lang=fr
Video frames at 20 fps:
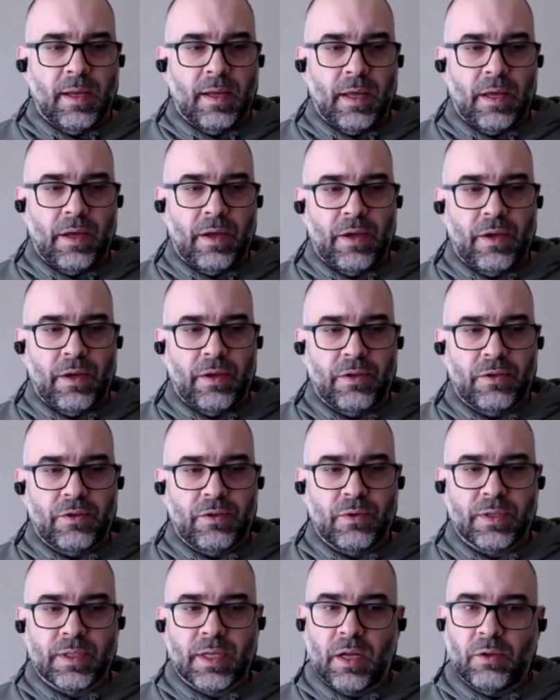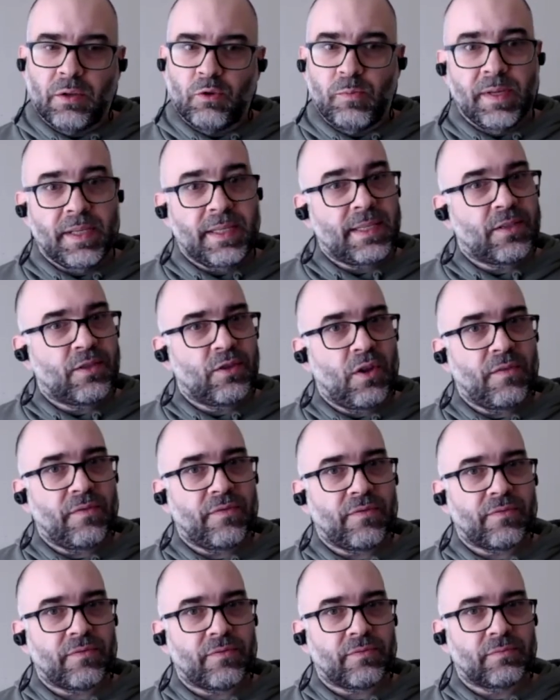euh, jusqu'en 2019.
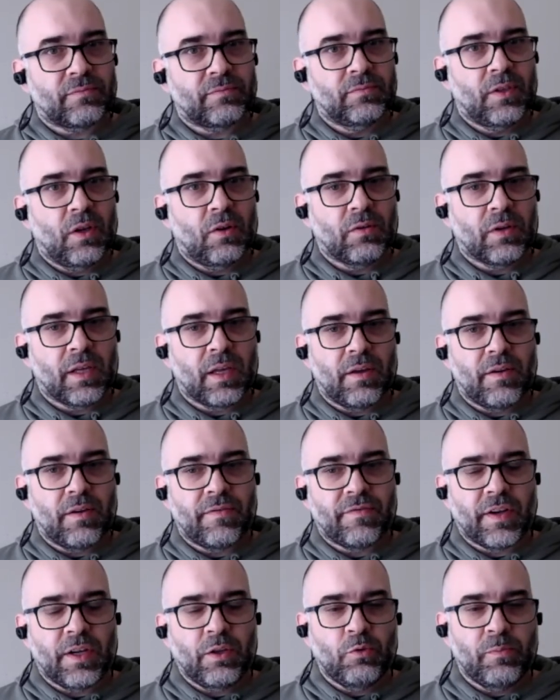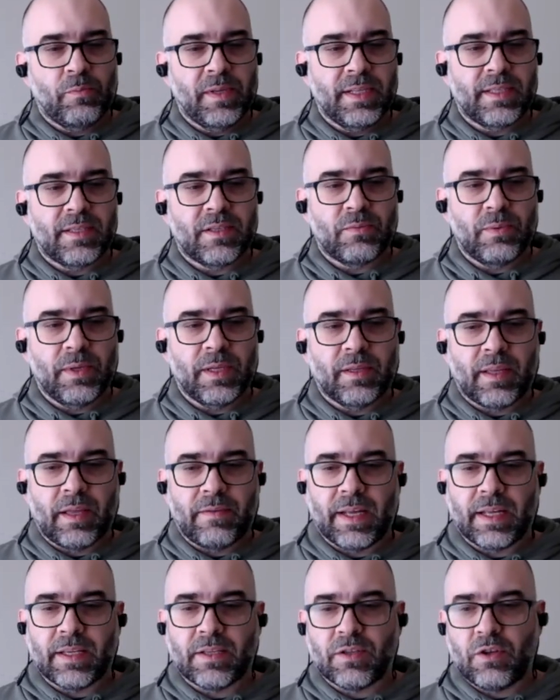Donc, euh, fin 2018,
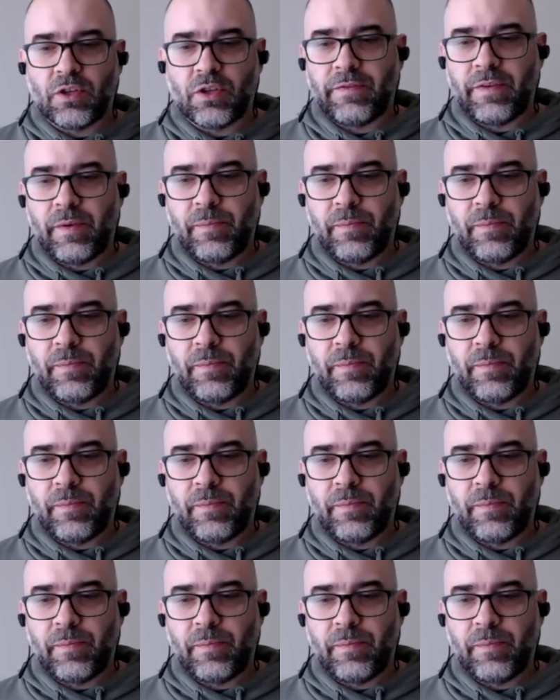avec ce que j'avais